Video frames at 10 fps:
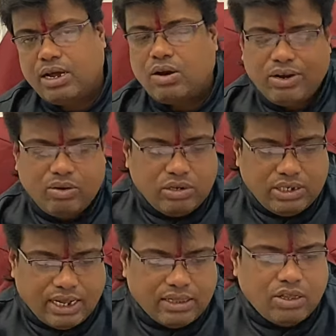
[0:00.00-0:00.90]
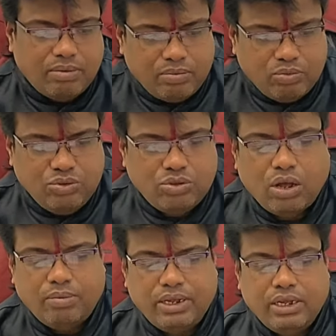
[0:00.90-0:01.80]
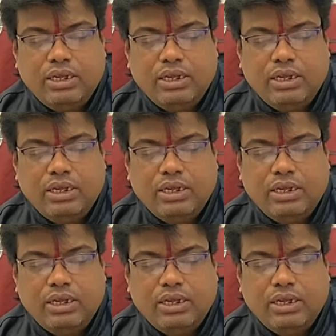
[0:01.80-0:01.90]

কারণ এগুলো জানতে হবে বুঝতে হবে